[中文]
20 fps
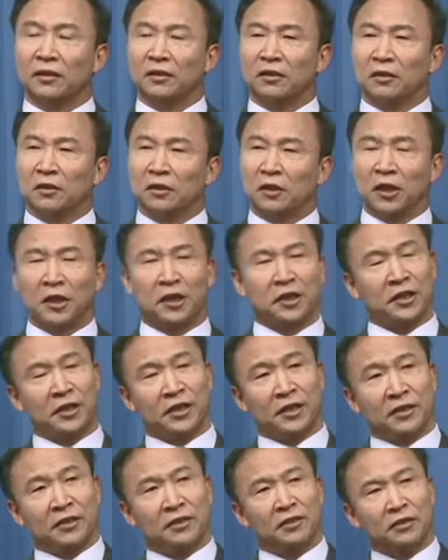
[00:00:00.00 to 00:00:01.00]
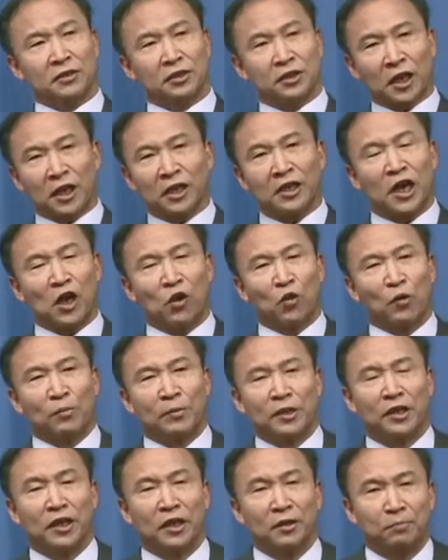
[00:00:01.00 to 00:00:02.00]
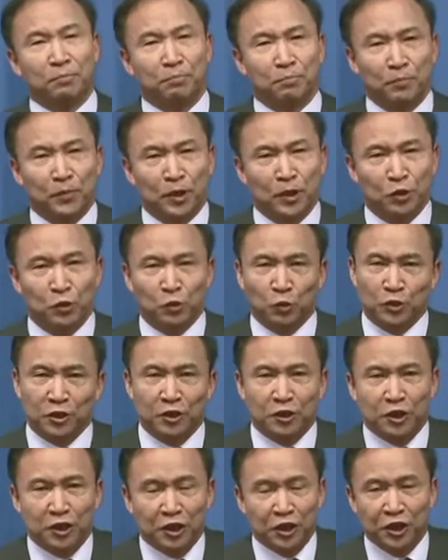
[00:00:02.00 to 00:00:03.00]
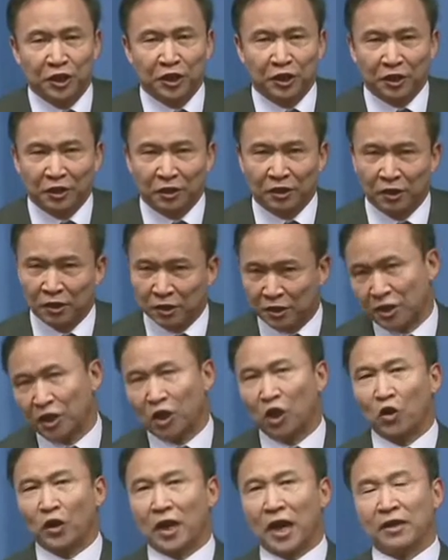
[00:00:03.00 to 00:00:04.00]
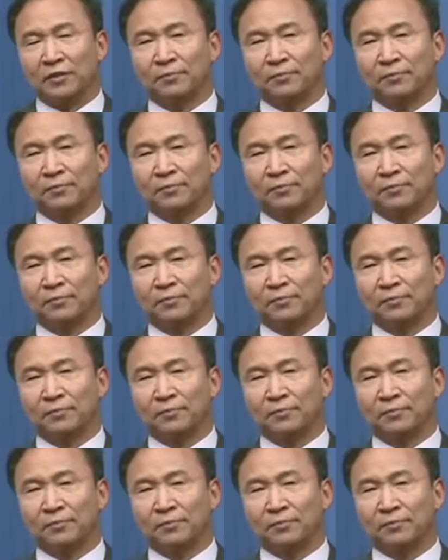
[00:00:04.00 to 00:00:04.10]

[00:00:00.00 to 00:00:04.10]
可以张扬我们的民族自信心和自豪感，